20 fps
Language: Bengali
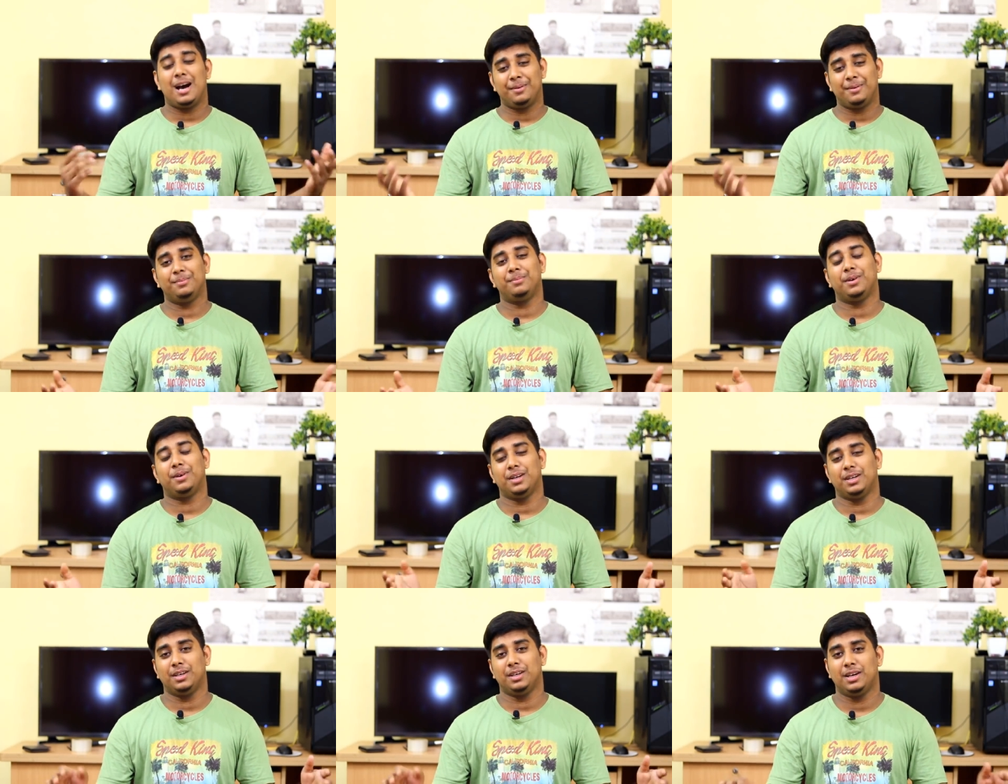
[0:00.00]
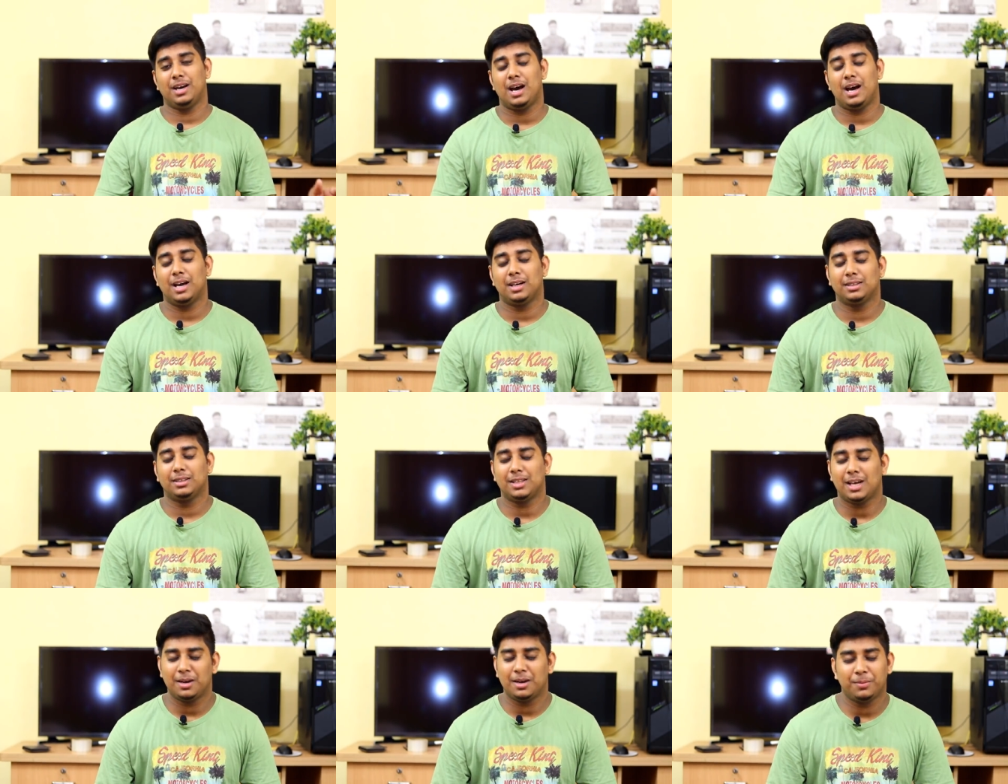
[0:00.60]
আমফানে
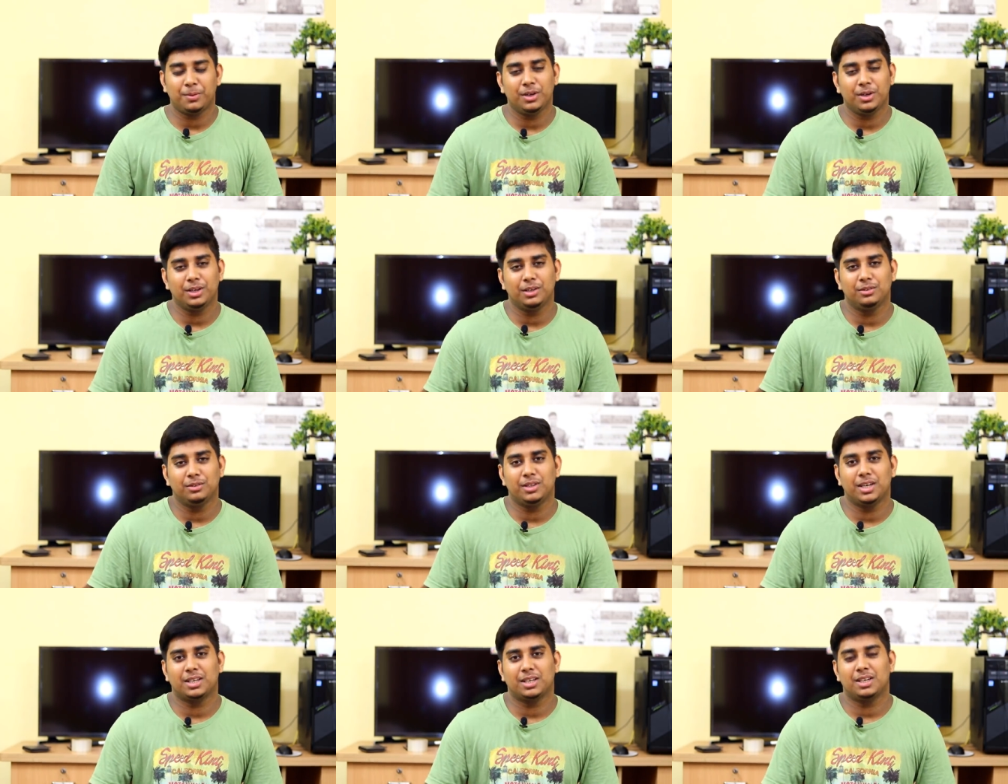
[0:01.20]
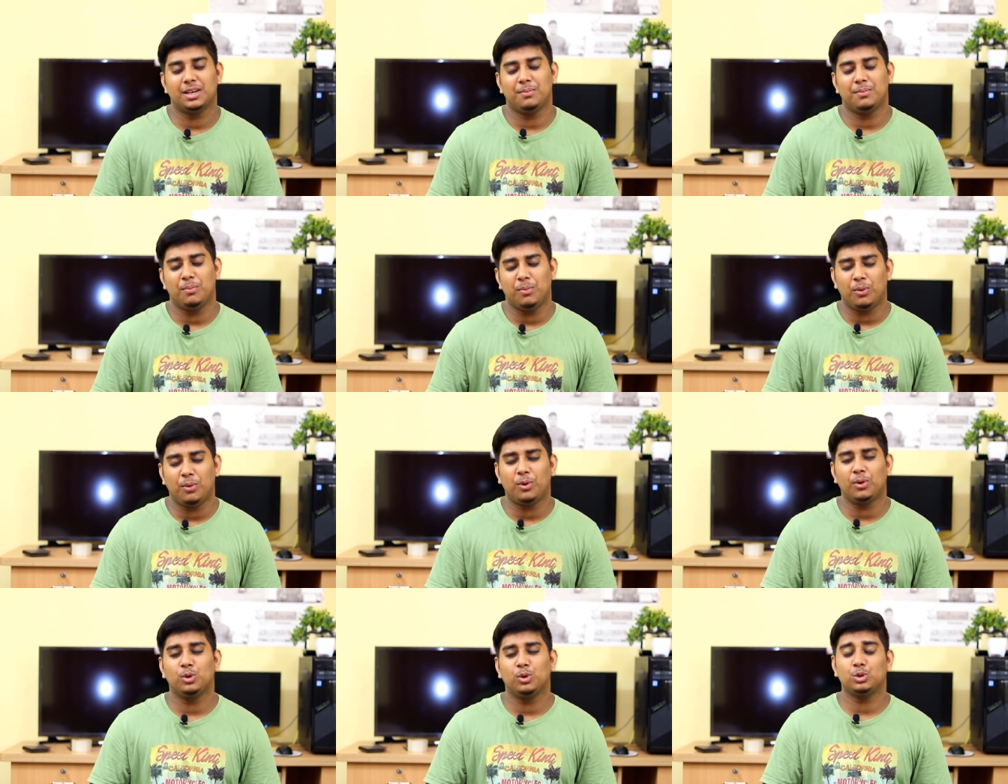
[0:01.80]
আর তারপরে কিন্তু একটা
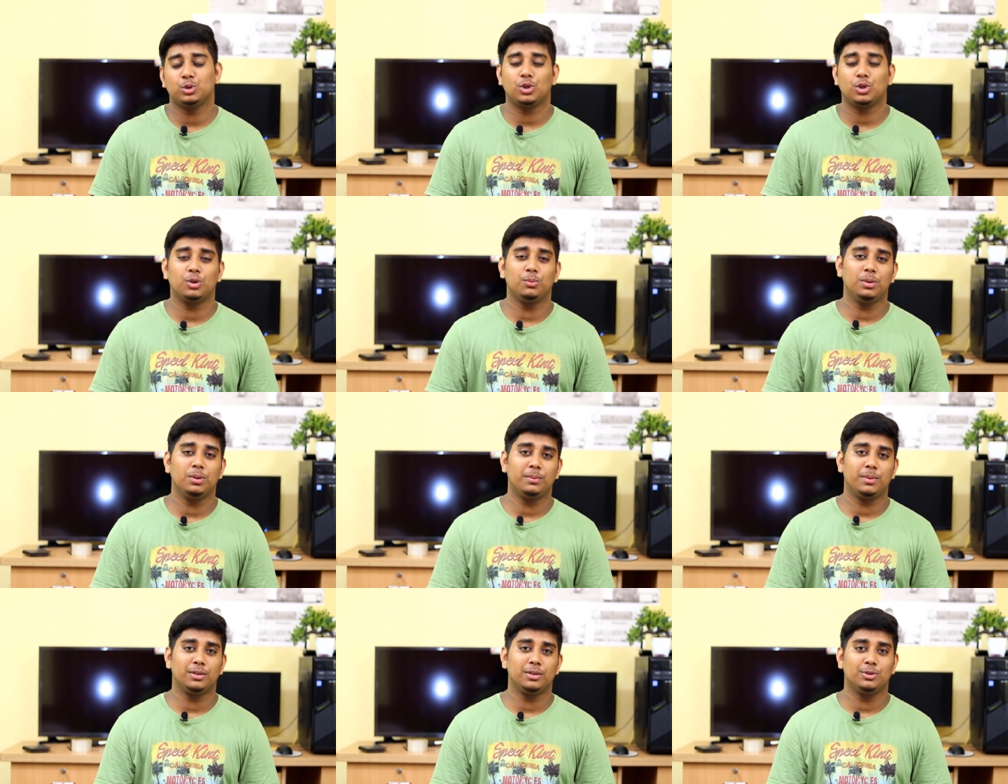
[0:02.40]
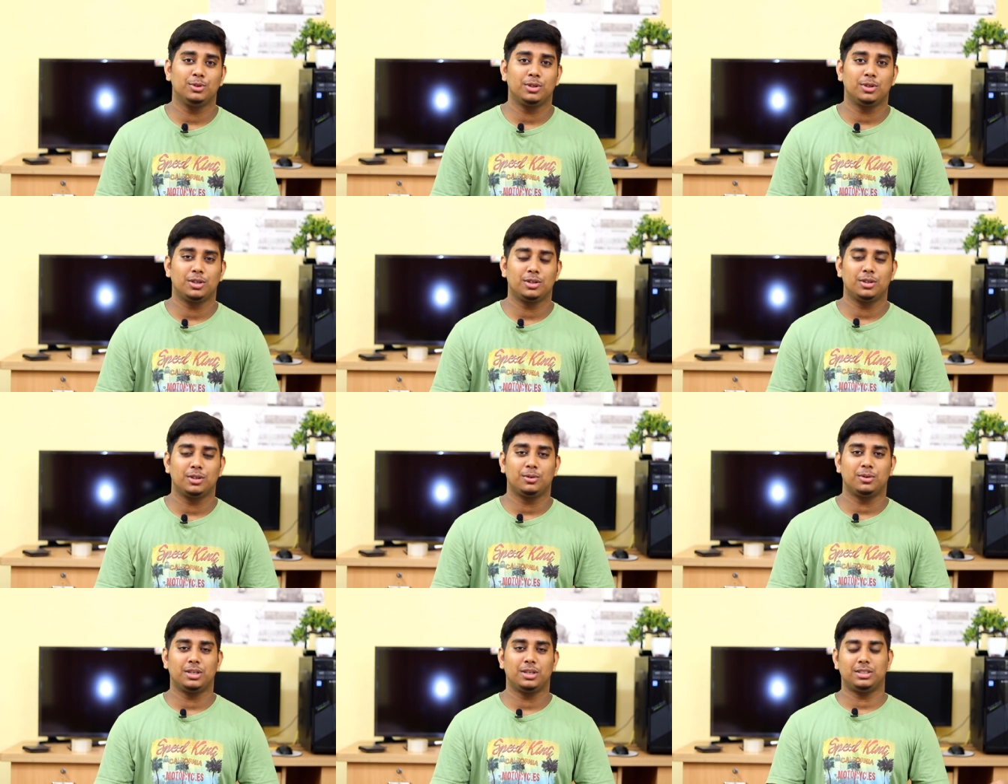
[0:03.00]
বড় সড় বিমান
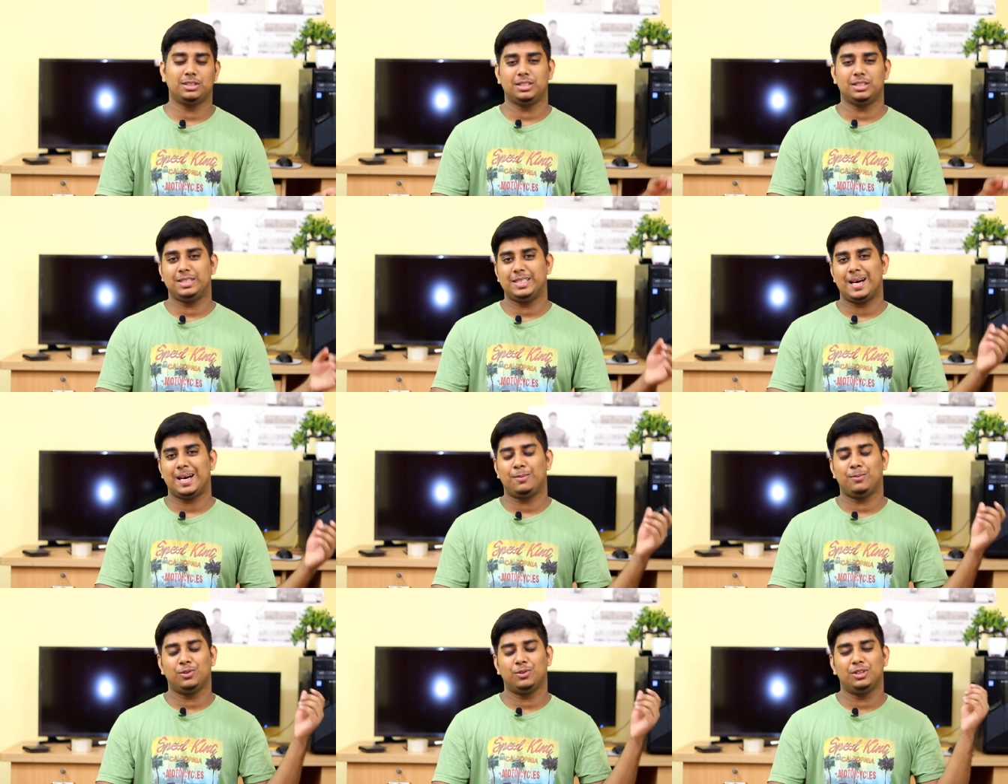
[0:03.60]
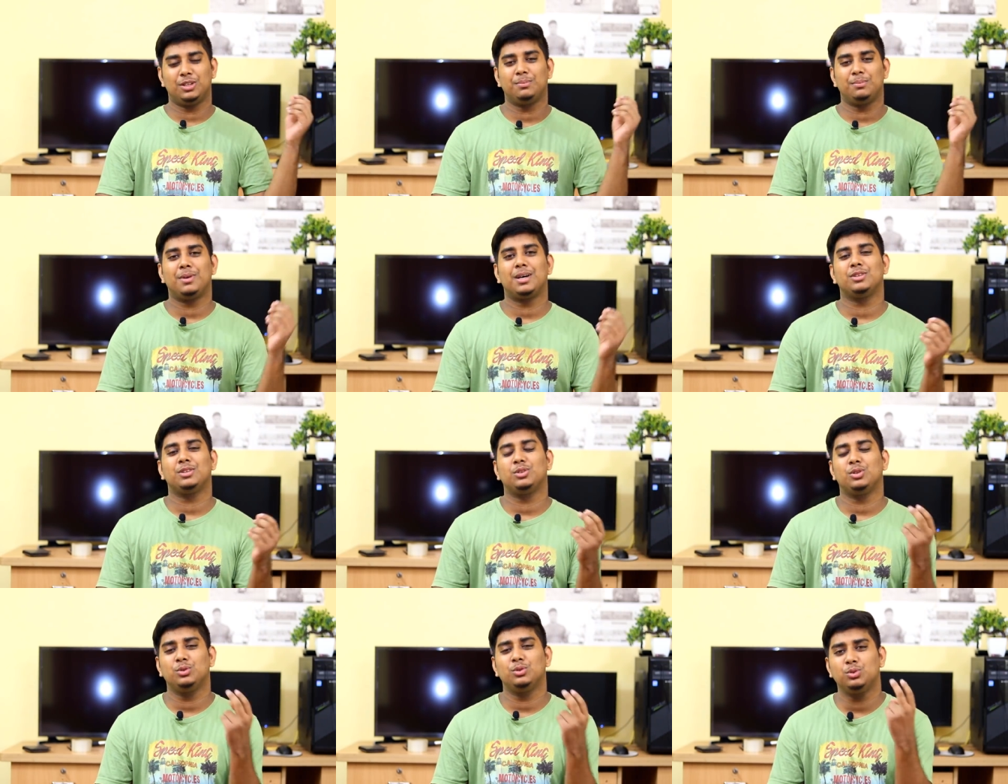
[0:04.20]
দুর্ঘটনা ঘটেছে যার মধ্যে
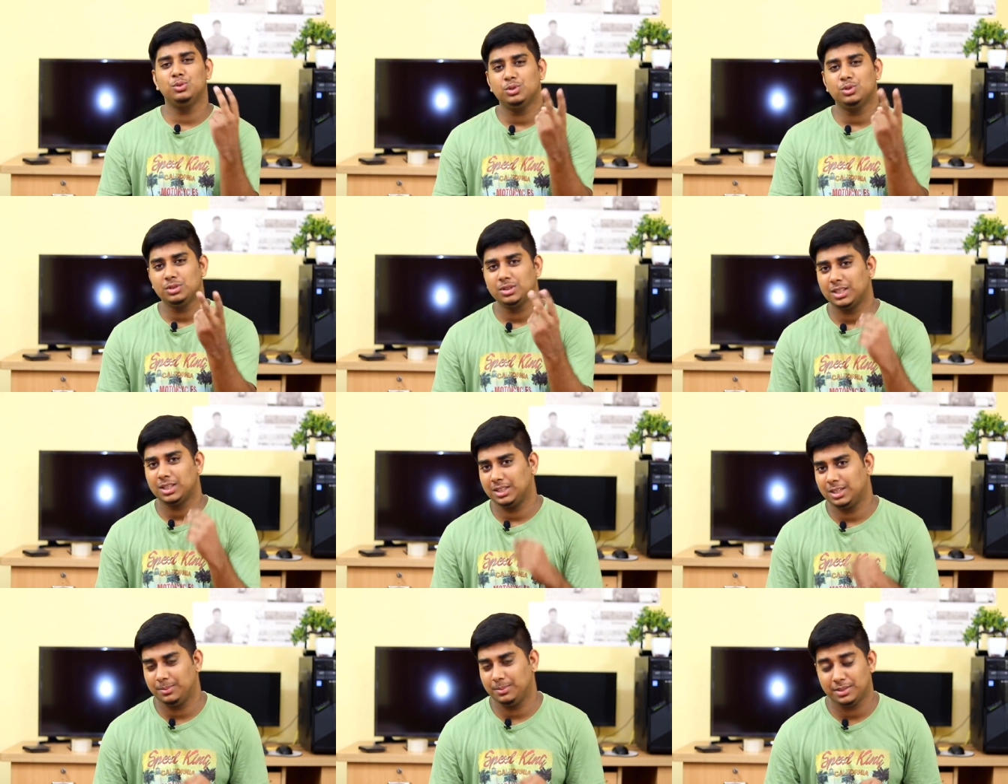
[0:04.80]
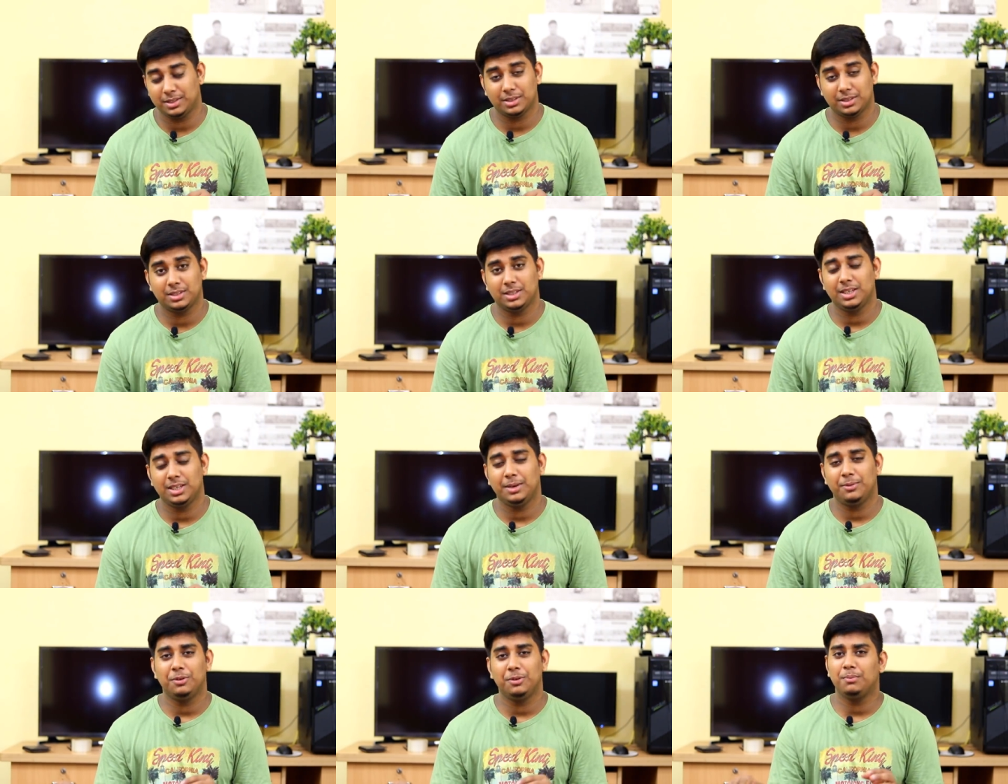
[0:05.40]
মাত্র দুজন যাত্রী
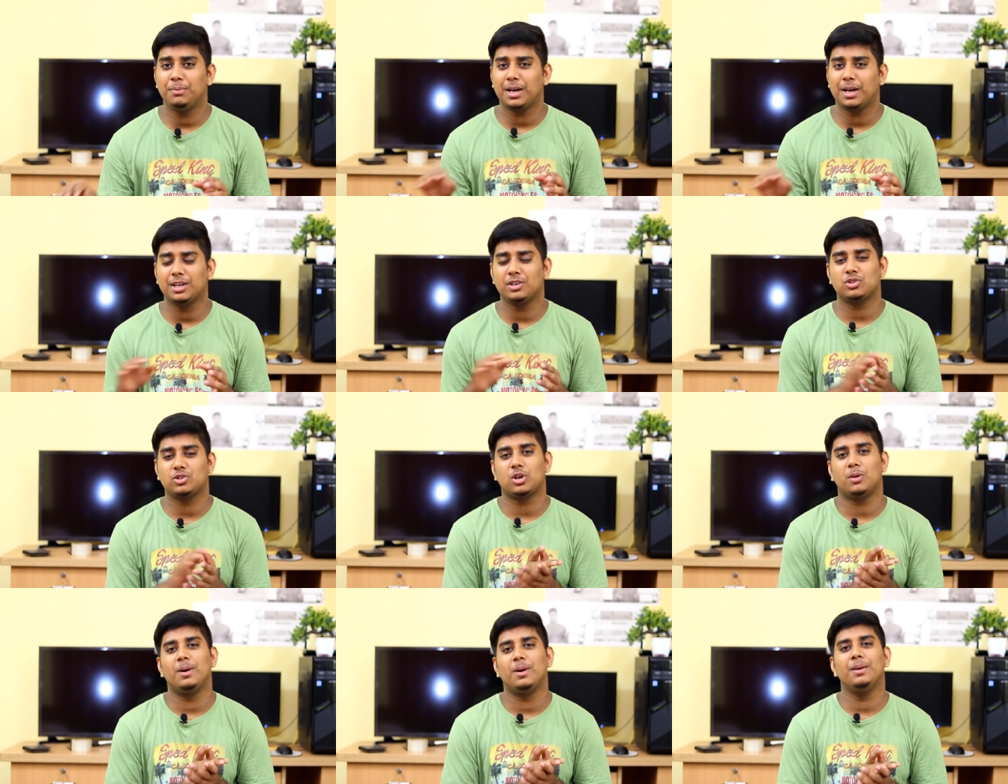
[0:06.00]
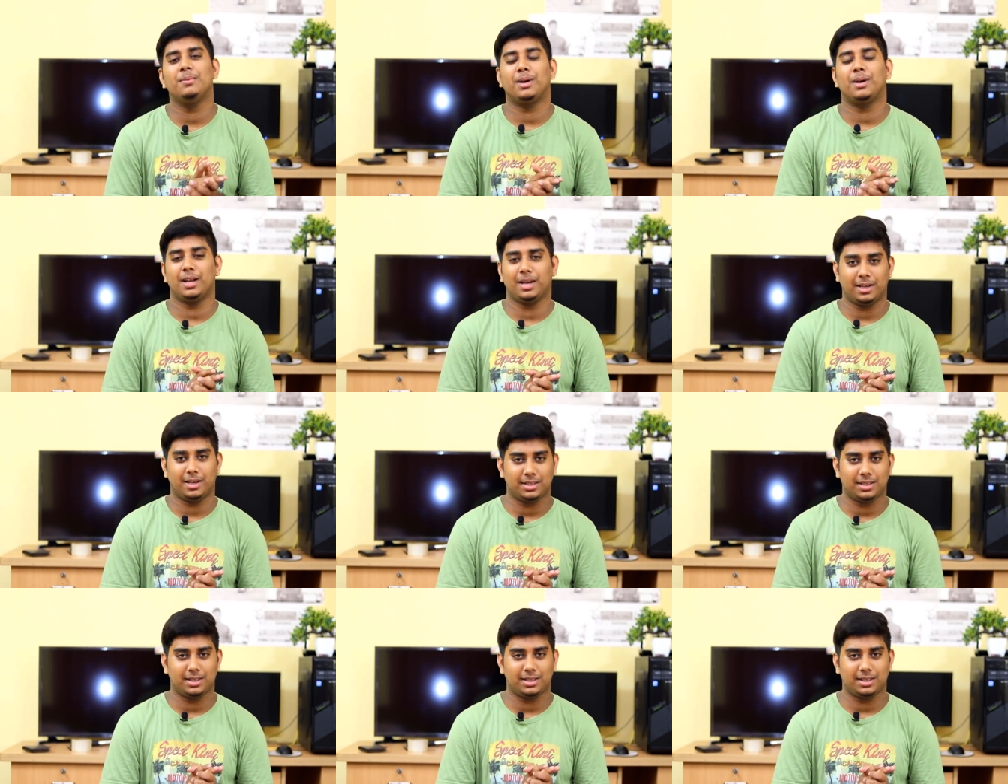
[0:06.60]
বেঁচেছে এবং বাকি সবাই মারা